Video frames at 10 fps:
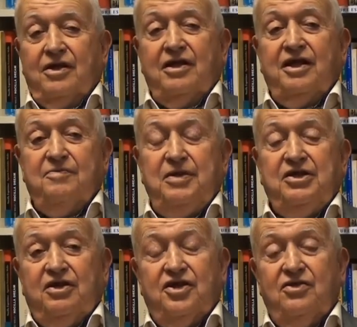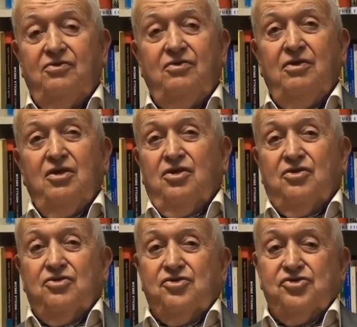L'explication,
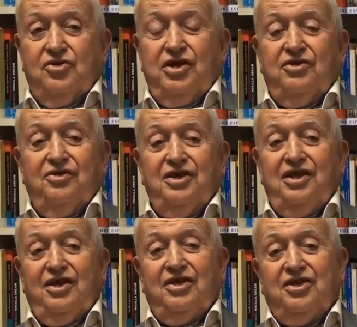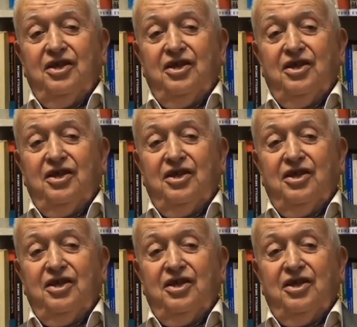je l'ai donné